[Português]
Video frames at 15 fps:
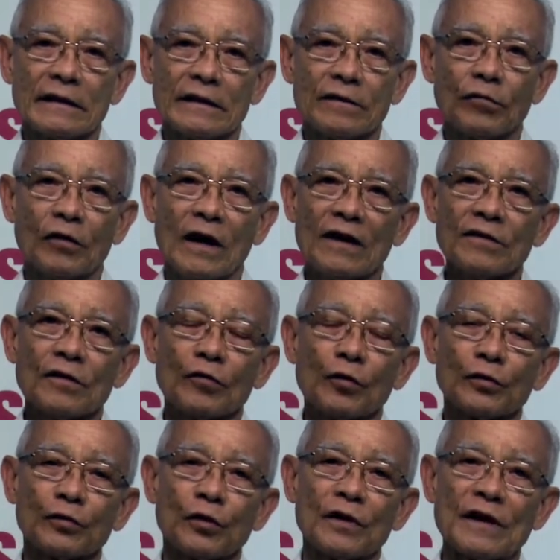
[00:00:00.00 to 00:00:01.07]
no caso de
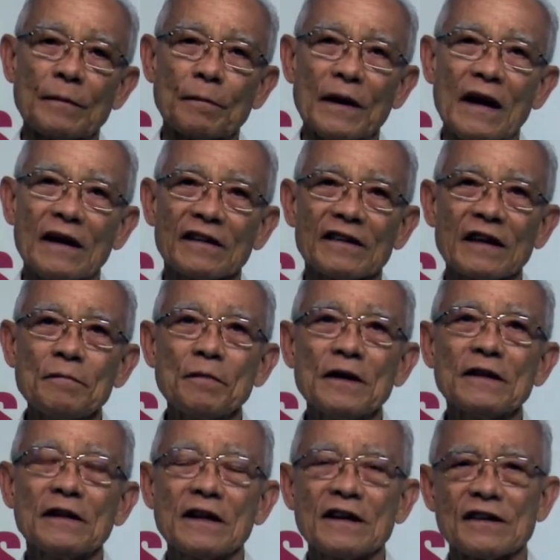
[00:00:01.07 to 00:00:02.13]
controle de praga é sempre
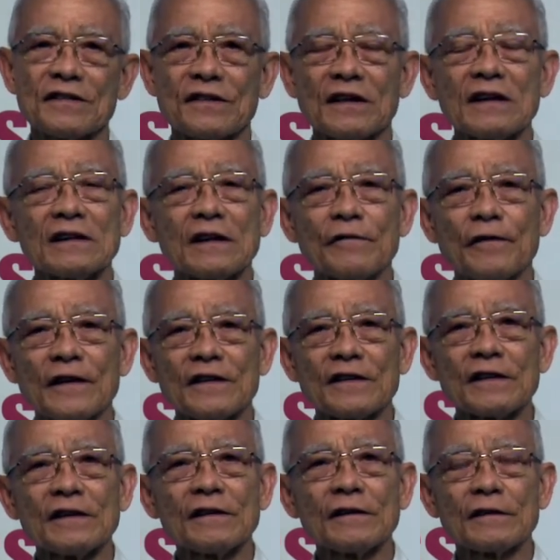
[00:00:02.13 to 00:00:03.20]
interessante
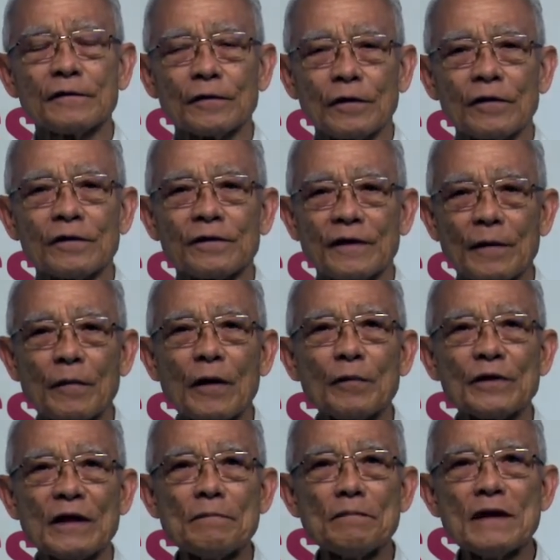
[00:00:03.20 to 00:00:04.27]
fazer o que nós
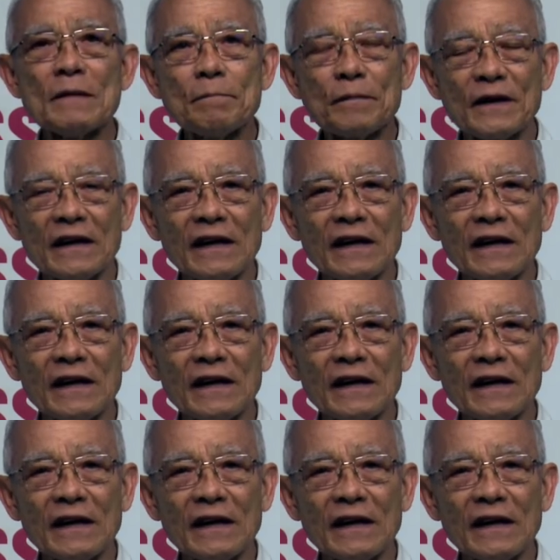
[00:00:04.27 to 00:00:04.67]
chamamos de MIP,